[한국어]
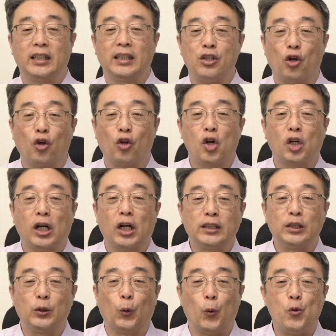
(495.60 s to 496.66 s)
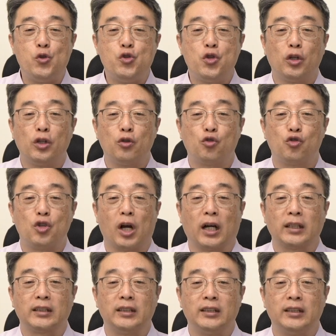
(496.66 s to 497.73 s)
영역까지 온전히
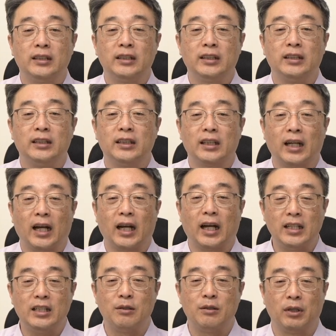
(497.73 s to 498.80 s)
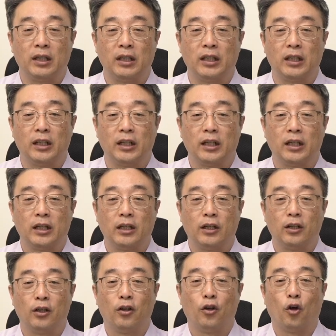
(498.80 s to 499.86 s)
주장하시는 그 하나님이
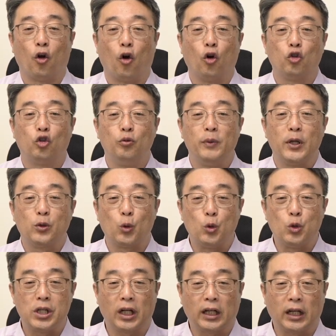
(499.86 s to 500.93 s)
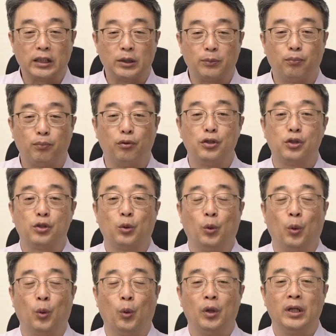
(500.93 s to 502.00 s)
어둠의 존재까지
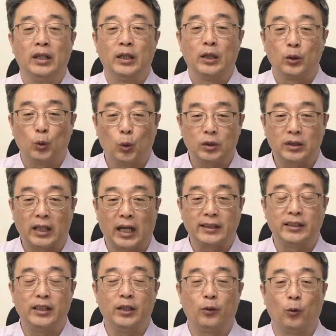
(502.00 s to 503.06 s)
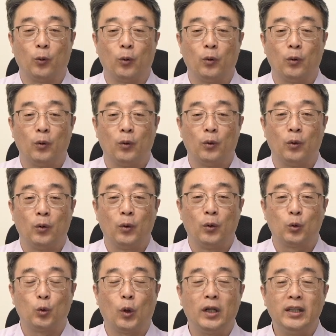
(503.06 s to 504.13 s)
부르시고 또 다스리고
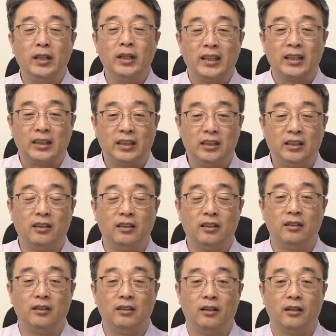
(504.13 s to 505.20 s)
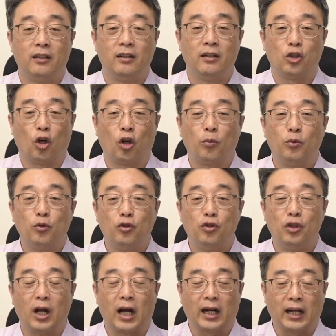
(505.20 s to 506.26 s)
또한 그들을
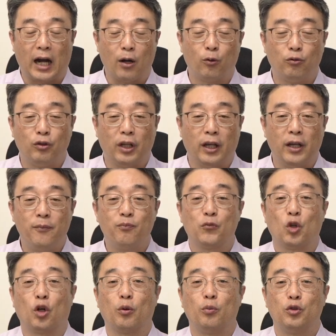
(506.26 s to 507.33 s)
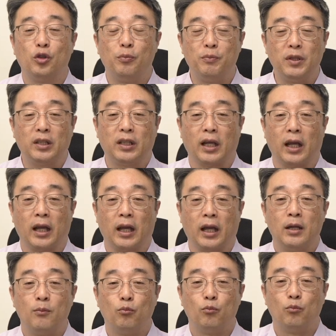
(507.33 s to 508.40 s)
여러분들 가운데, 여러분들 밑에
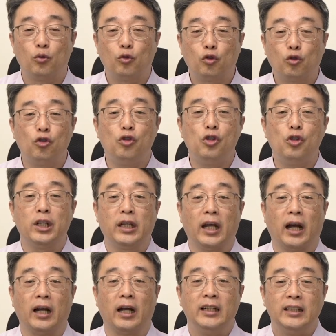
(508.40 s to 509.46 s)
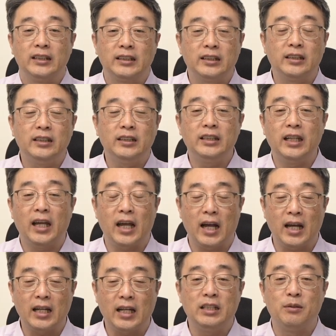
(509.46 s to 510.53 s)
무릎 꿇리게 할 승리의
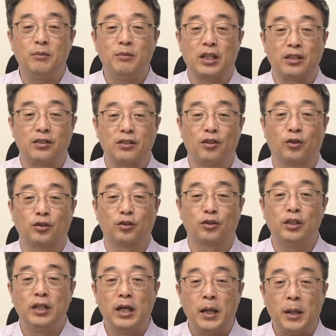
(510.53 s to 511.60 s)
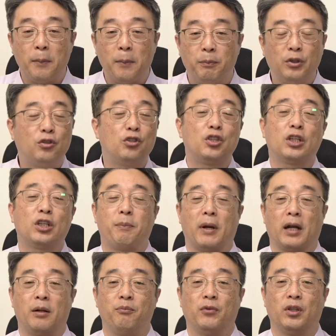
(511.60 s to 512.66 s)
하나님이 되시는 것을 믿으시기
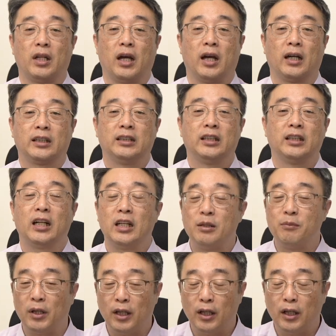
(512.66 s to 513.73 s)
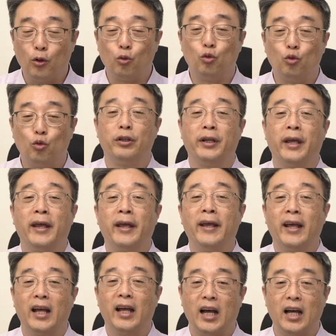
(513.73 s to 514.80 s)
바랍니다. 그 하나님이 우리의
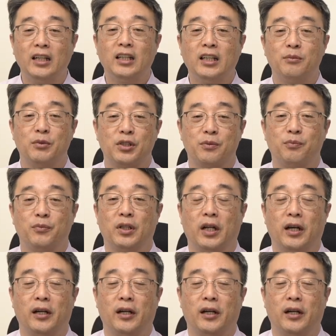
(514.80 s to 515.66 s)
하나님이십니다.